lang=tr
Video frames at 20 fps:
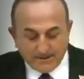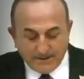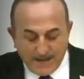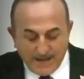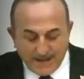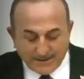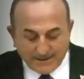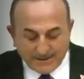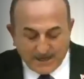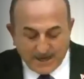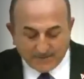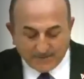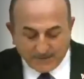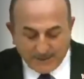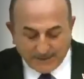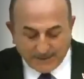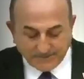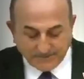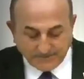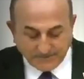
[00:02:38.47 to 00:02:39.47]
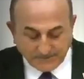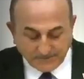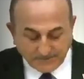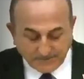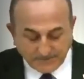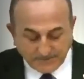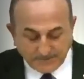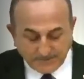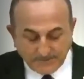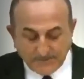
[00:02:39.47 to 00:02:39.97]
Diğer taraftan
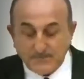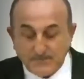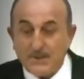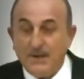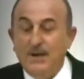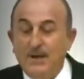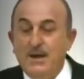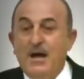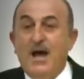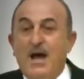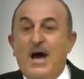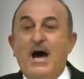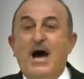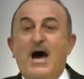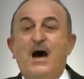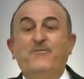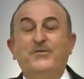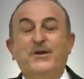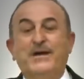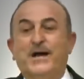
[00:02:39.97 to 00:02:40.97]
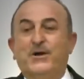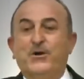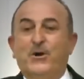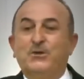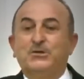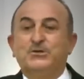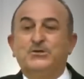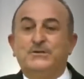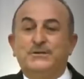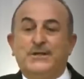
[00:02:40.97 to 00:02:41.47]
Afrika
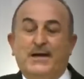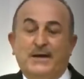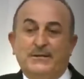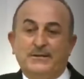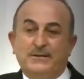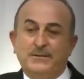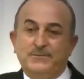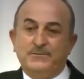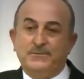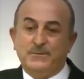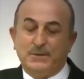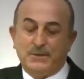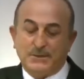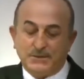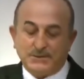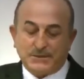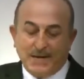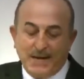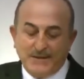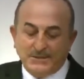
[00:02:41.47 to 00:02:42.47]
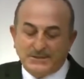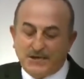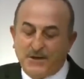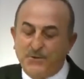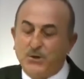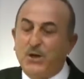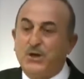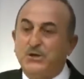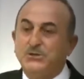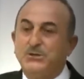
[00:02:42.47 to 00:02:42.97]
konusunda Sayın
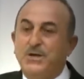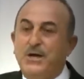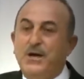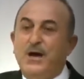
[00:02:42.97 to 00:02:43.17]
Çevigöz,